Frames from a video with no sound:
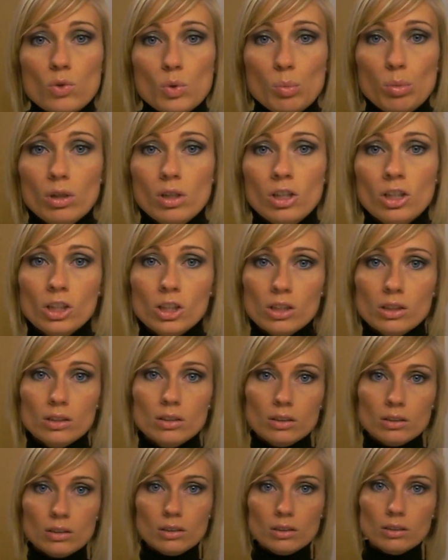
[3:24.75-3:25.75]

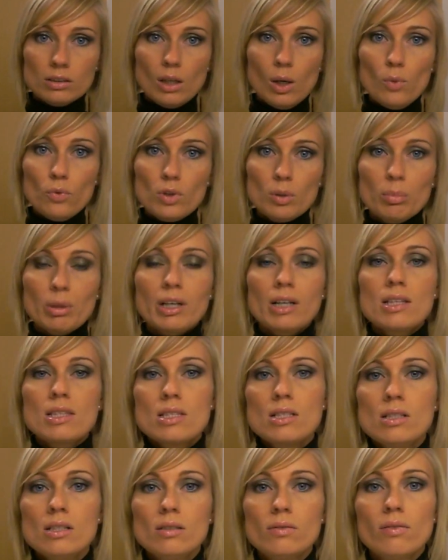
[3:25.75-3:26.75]
super äh,
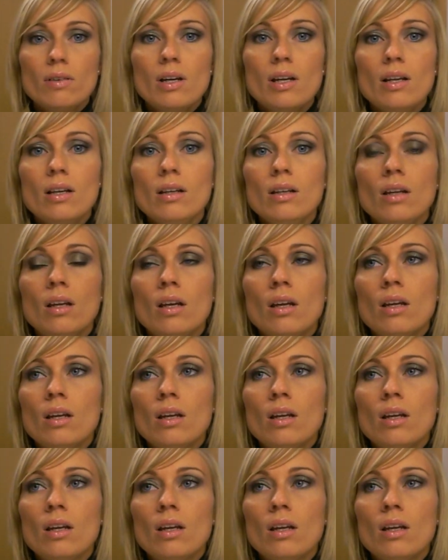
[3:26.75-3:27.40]
aufgebrezelt, weil